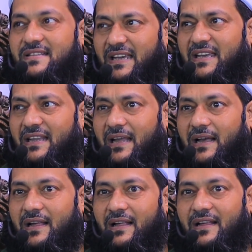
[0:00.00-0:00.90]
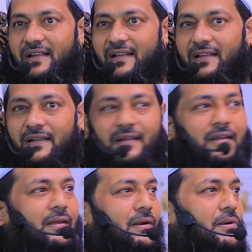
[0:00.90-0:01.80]
ঠিক কিনা
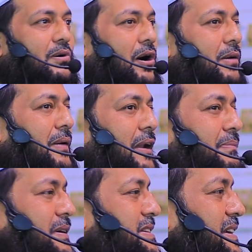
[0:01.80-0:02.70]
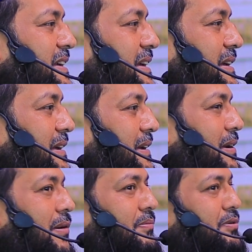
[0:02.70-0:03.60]
কম আর বেশি কি
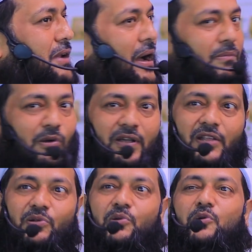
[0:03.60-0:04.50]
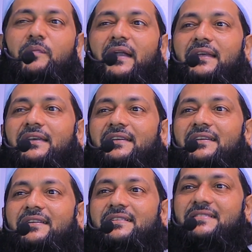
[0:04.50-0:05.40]
পুরো আমলটাই তো কোরবানি
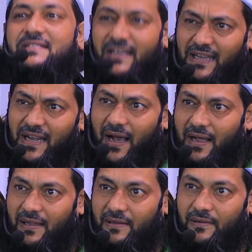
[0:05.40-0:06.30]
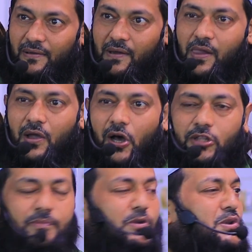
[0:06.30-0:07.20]
ঠিক না
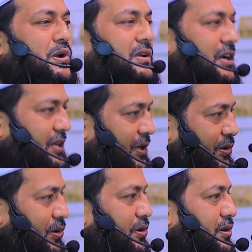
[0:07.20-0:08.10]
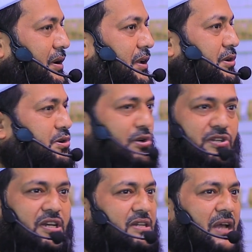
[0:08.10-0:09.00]
অতএব নিয়তটা ঠিক করুন নিয়ত
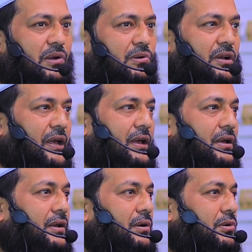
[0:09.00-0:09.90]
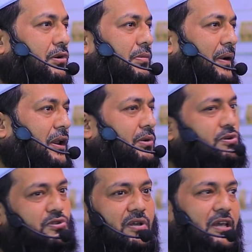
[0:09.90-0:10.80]
ঠিক না করলে কোরবানির
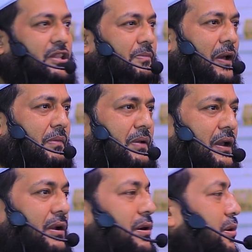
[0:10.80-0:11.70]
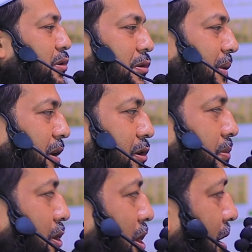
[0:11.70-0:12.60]
গোস্তি খেতে পারবেন কোরবানি
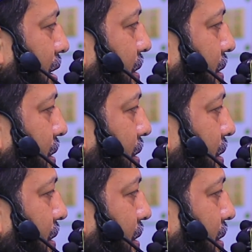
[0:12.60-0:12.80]
কবুল